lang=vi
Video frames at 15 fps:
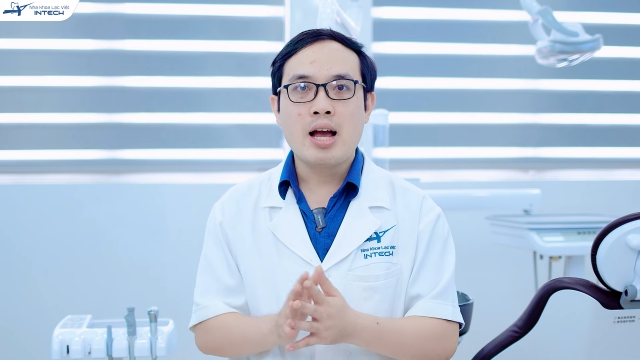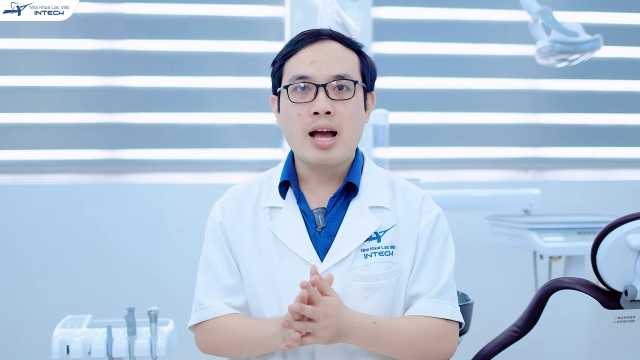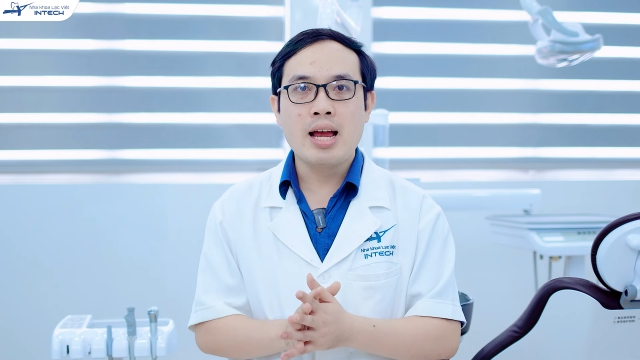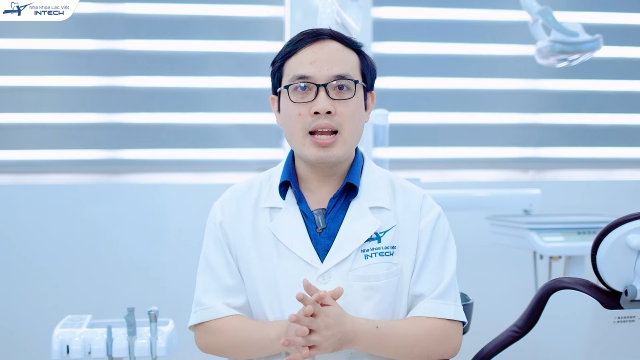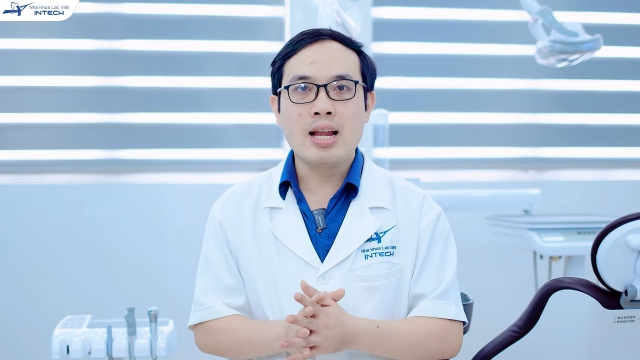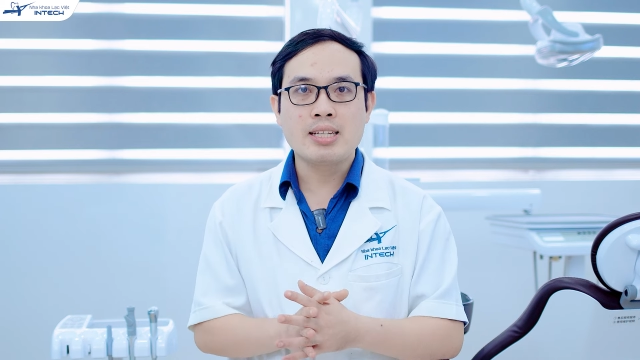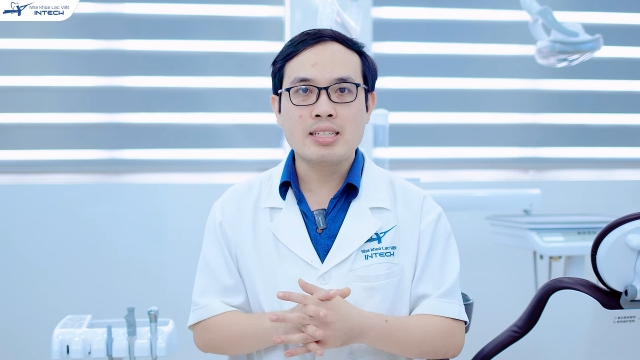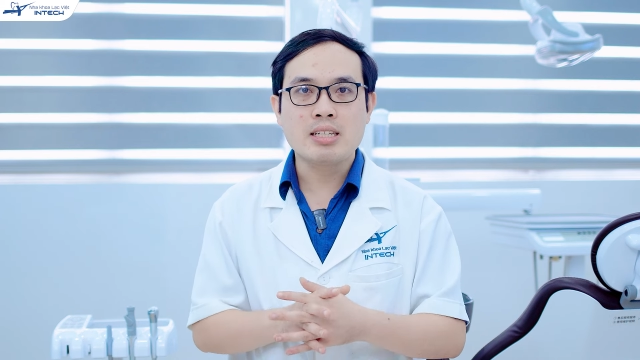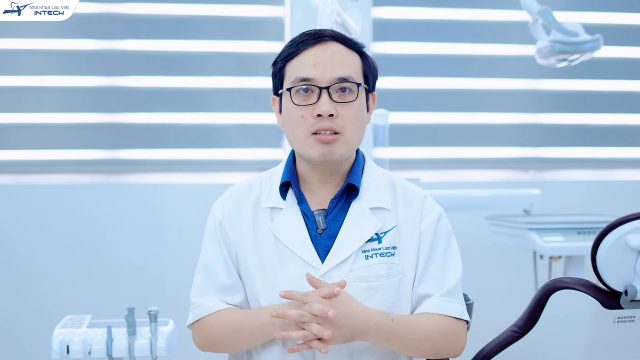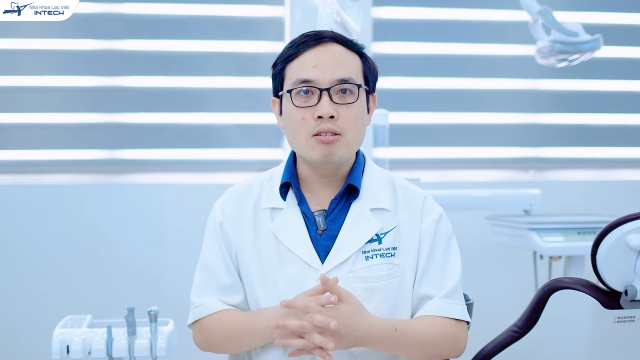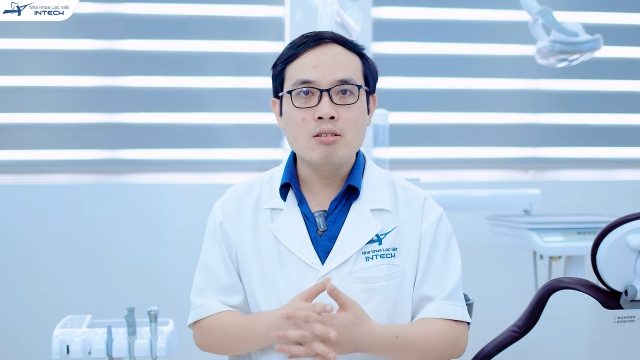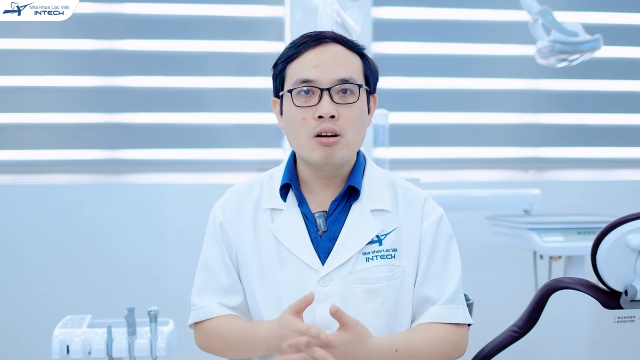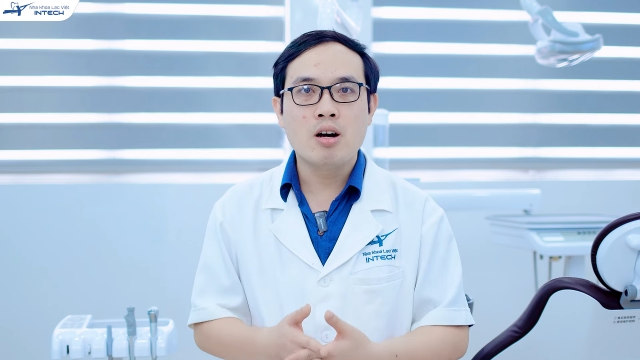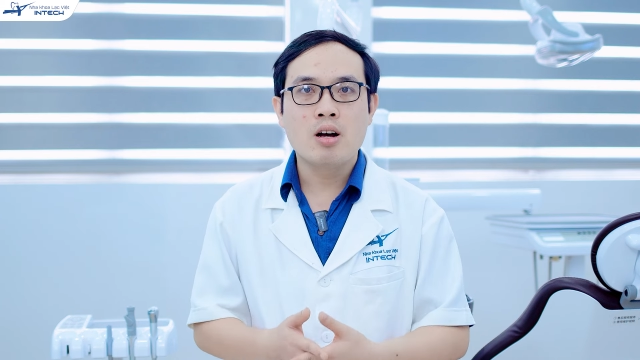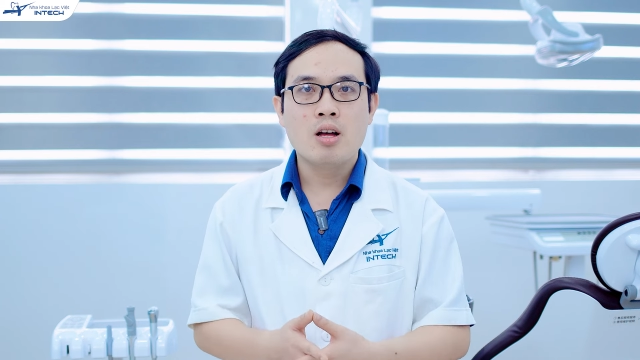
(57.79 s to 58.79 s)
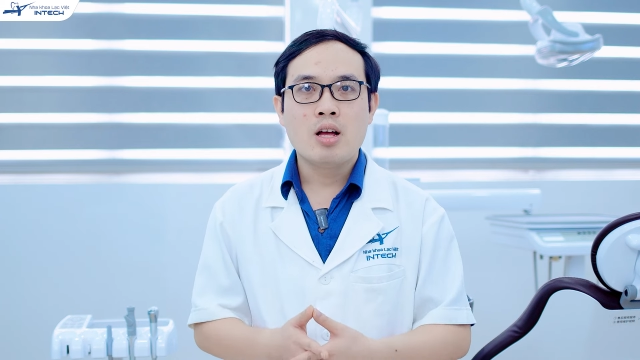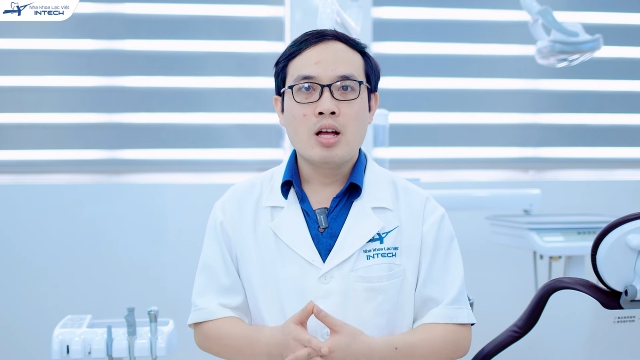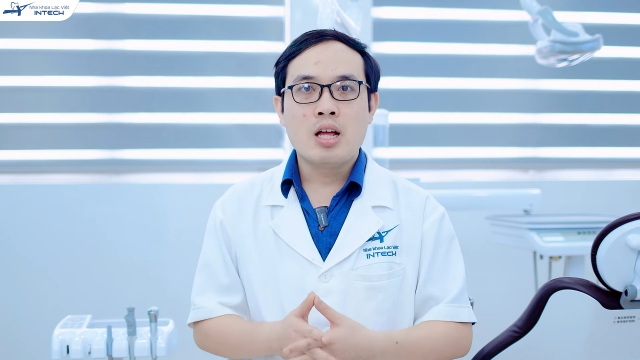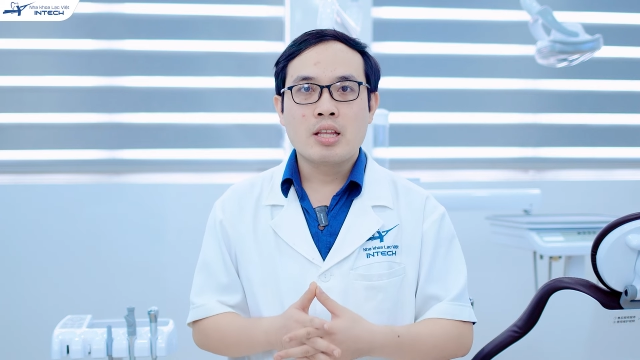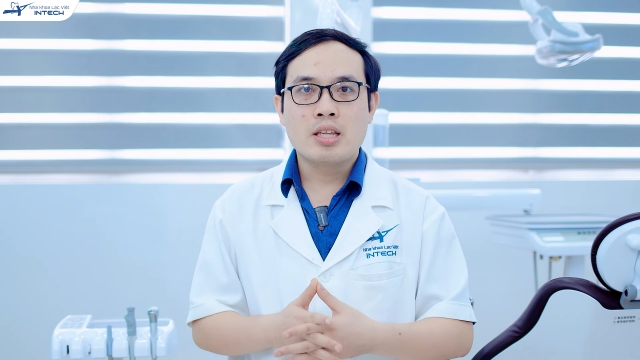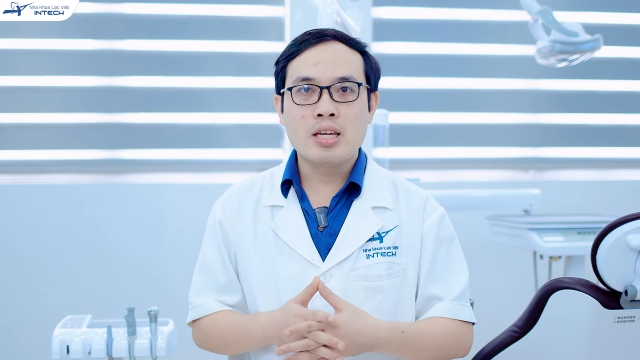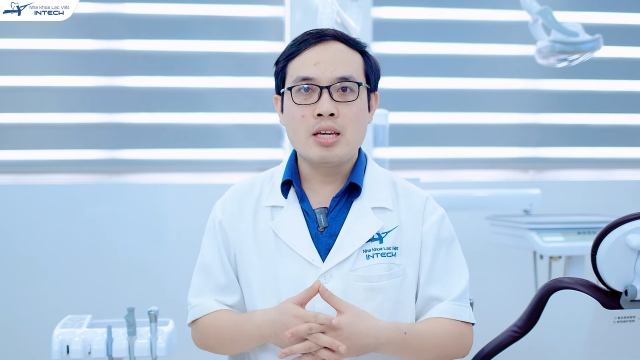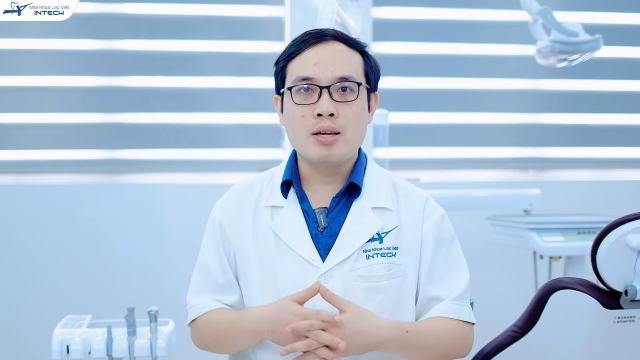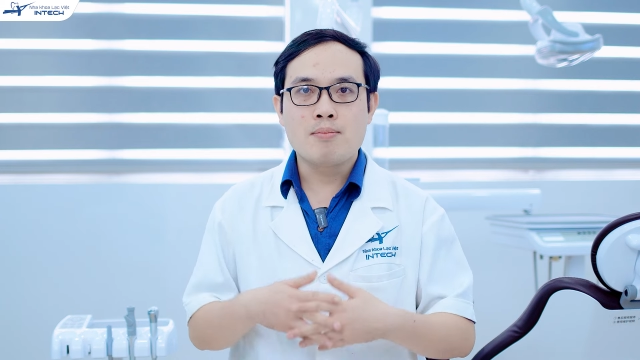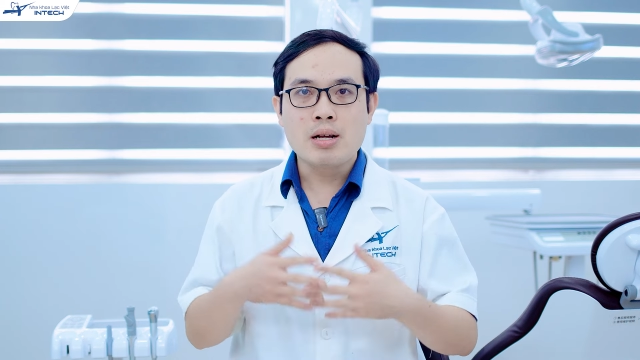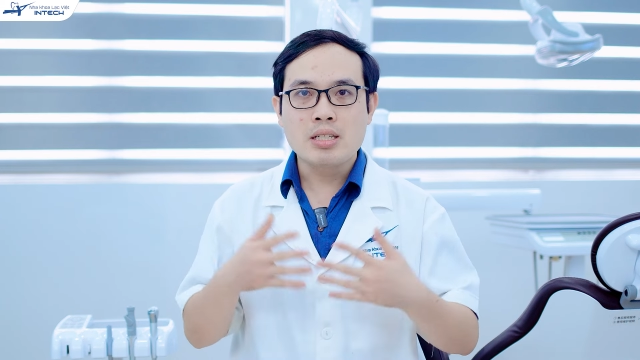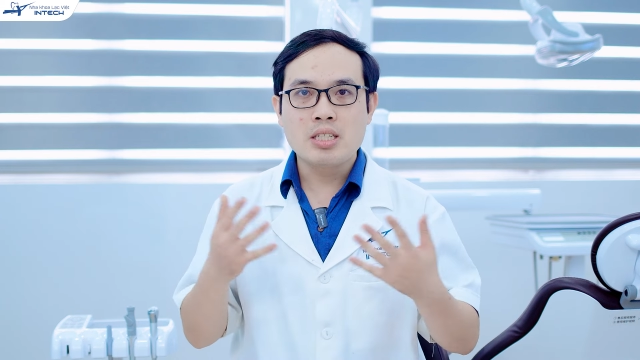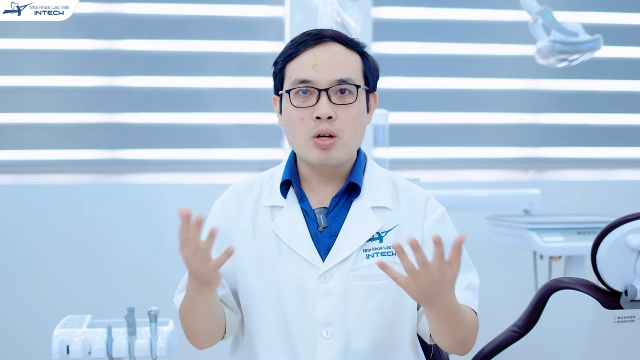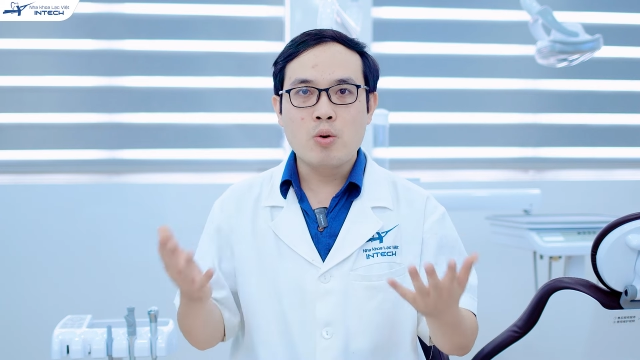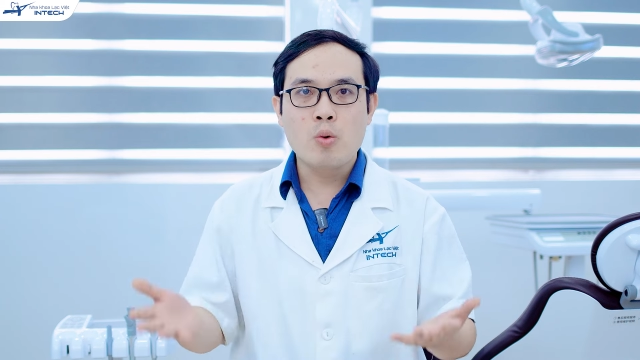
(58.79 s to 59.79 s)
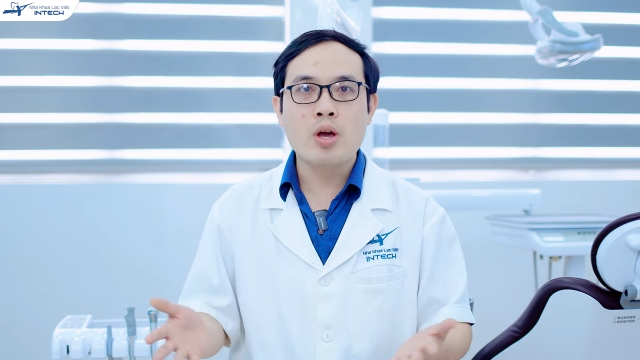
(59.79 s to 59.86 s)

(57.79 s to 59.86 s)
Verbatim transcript: hay là răng thưa thì bác sĩ